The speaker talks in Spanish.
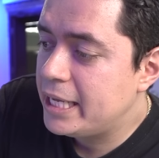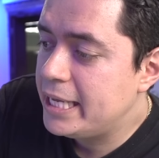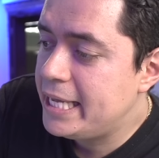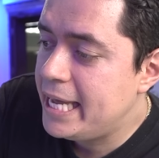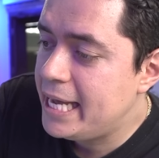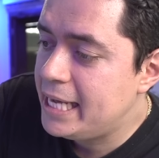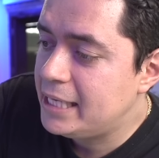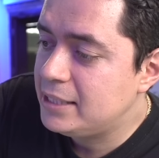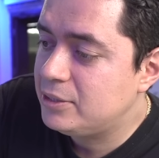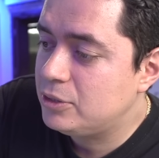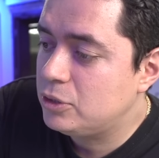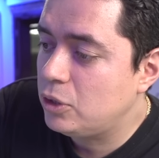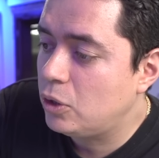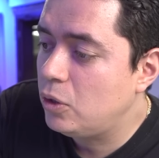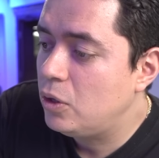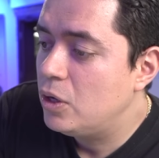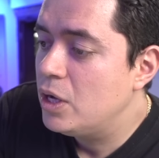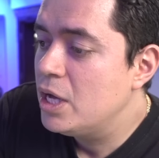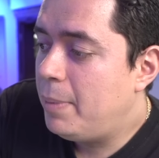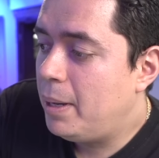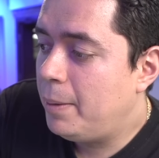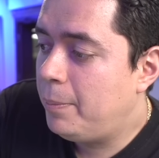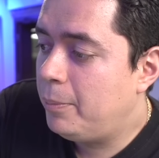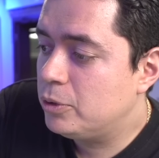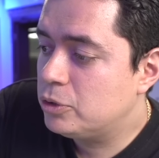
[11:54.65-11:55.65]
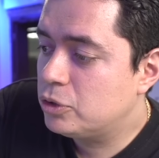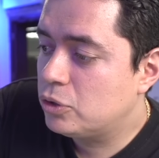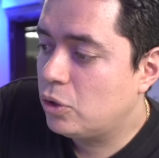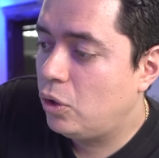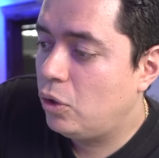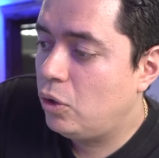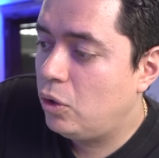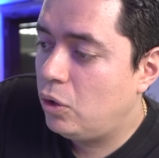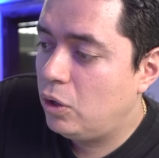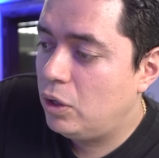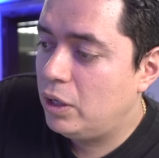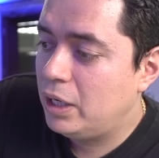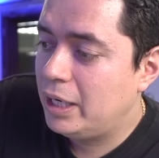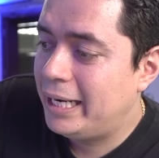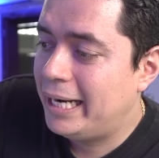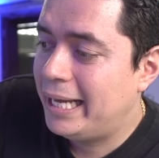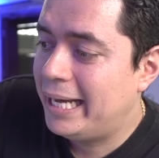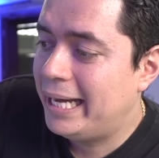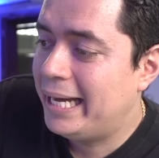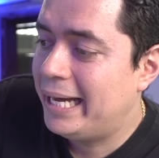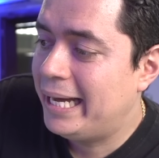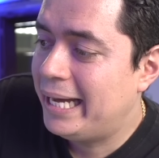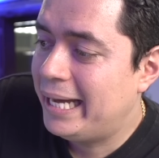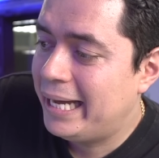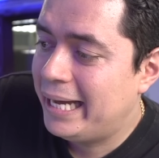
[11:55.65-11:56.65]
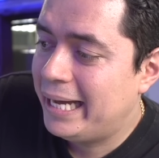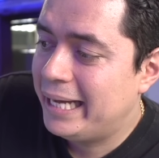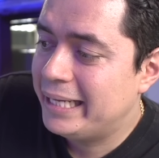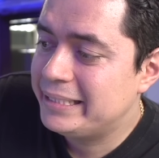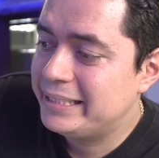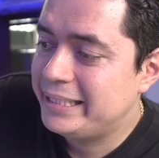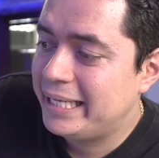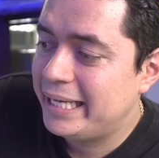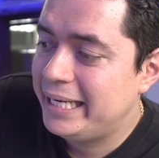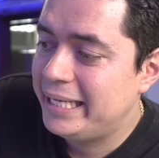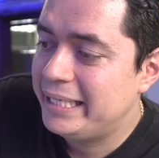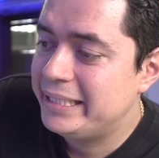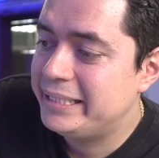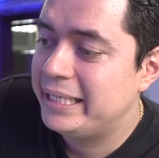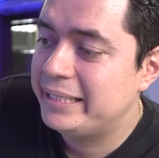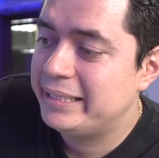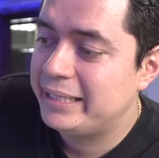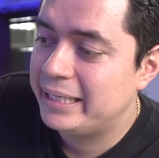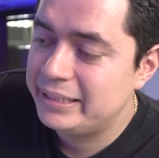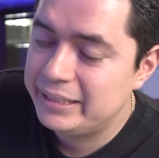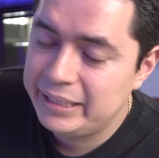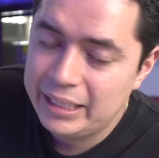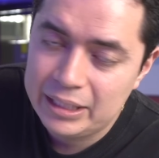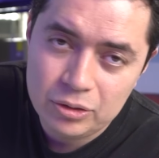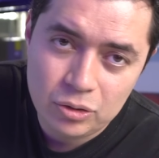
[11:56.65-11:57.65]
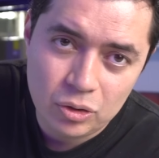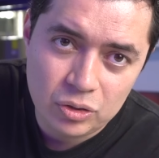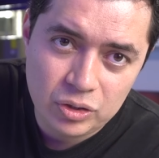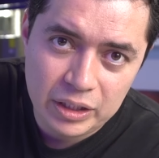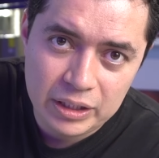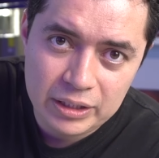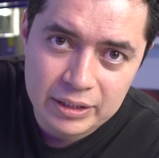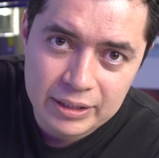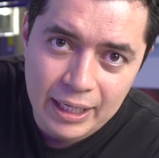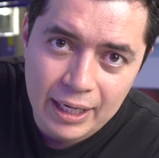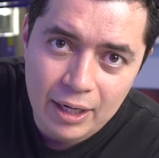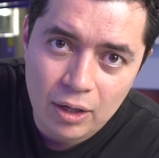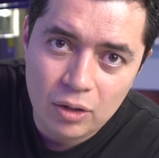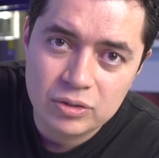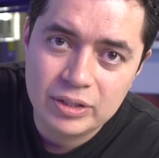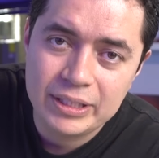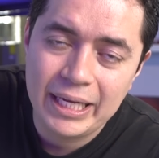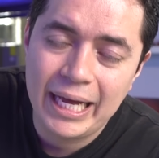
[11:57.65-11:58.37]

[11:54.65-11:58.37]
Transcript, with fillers: Y esto vemos con la serie 700 de Intel, o